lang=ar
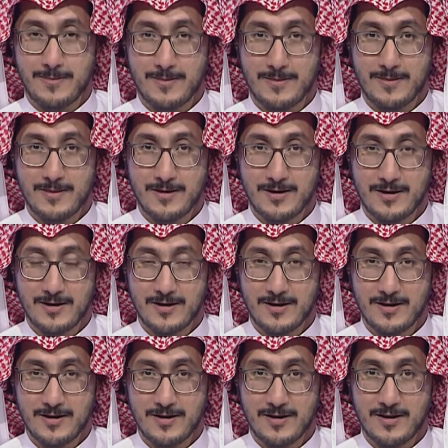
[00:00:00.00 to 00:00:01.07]
والله ان شاء
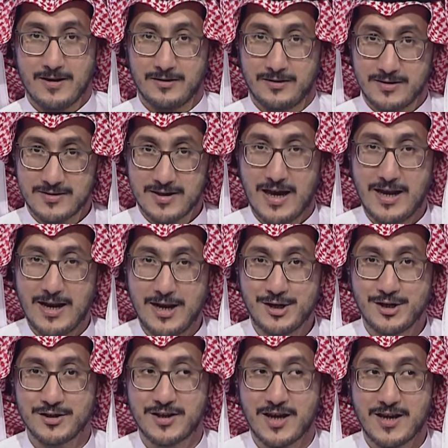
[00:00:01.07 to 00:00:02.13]
الله زينه تنصحنا
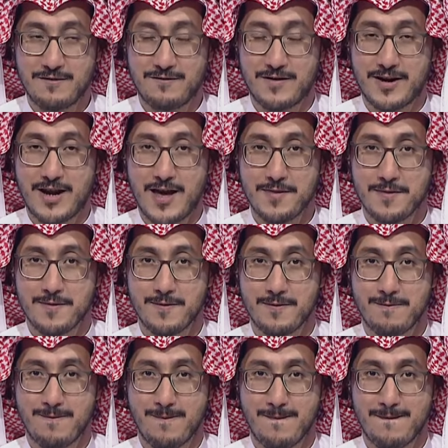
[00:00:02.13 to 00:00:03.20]
نجي نصيف في الرياض؟
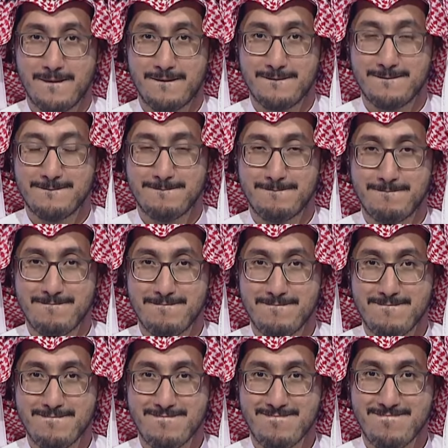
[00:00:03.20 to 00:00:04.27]
والله لا
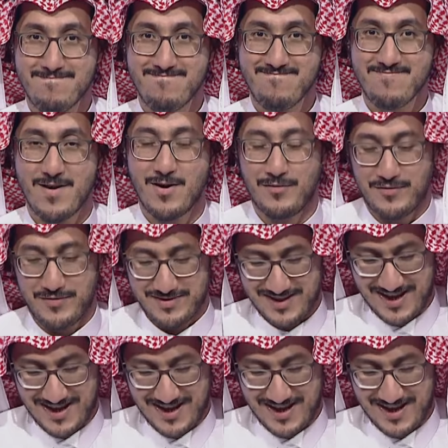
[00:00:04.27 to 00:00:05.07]
والله ما انصحك اوف